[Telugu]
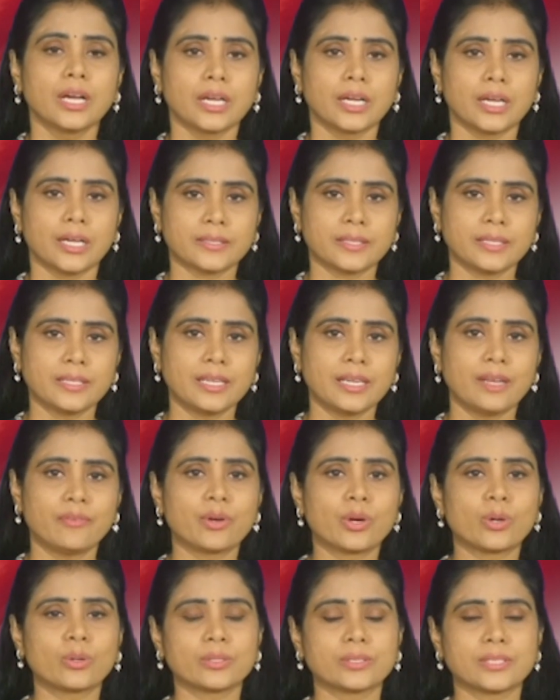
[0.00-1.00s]
గత నెల
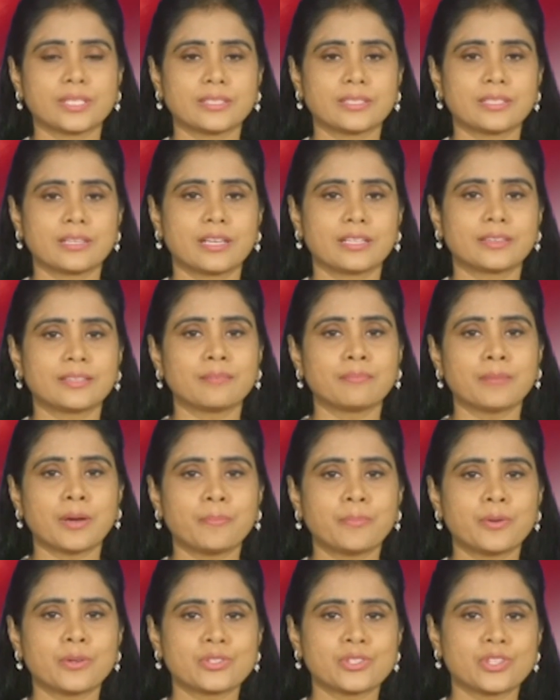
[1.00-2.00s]
ఒకటో తేదీన
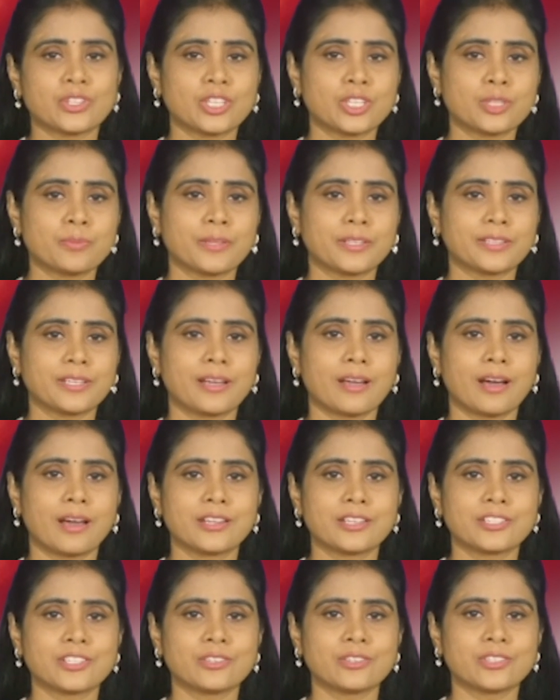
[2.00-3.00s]
తిమ్మాపూర్ జ్యోతిష్మతి
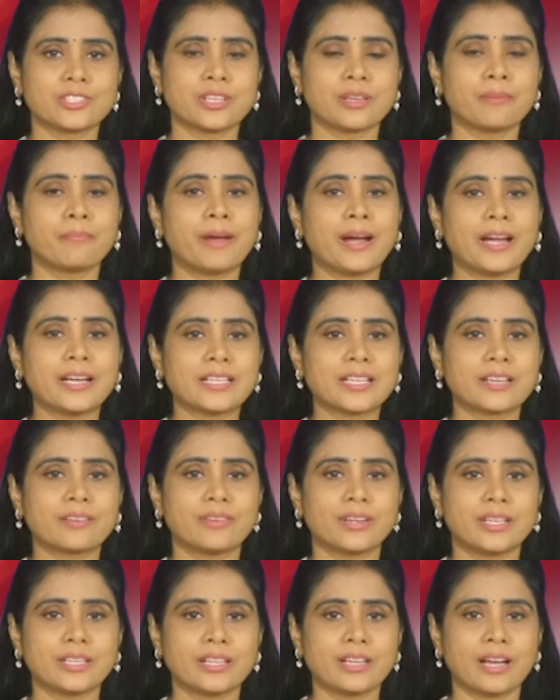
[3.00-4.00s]
కాలేజీ నుంచి బయటకు
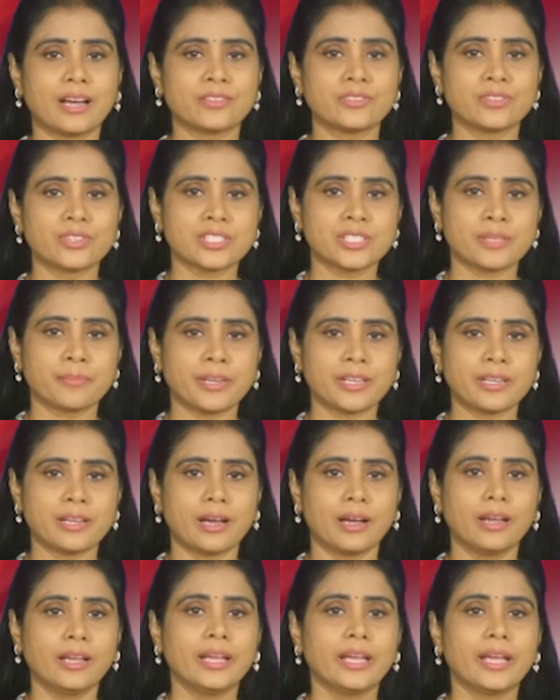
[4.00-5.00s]
వెళ్లి అదృశ్యమైన
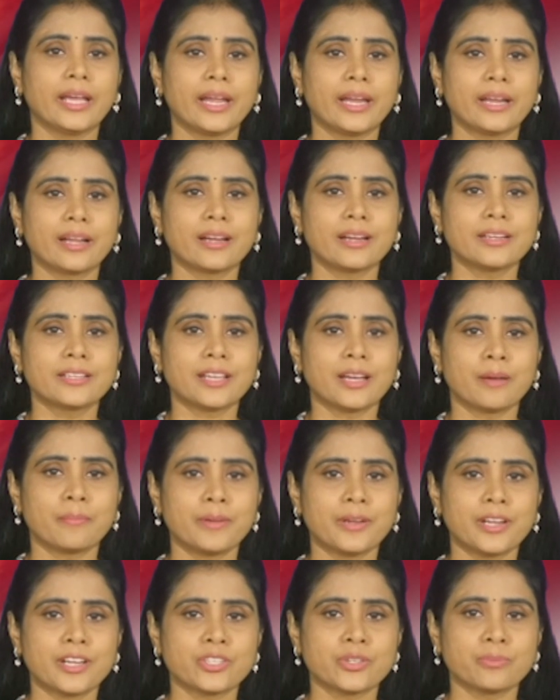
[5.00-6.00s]
ఎనగంటి
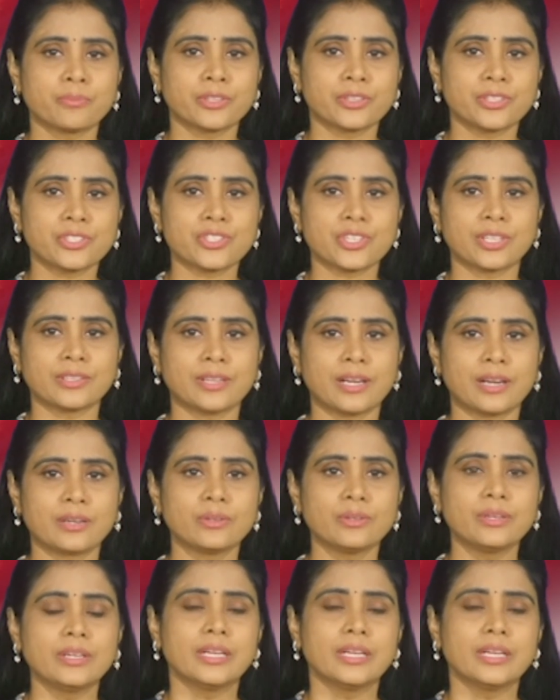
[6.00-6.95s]
అభిలాష్ మృతి చెందాడు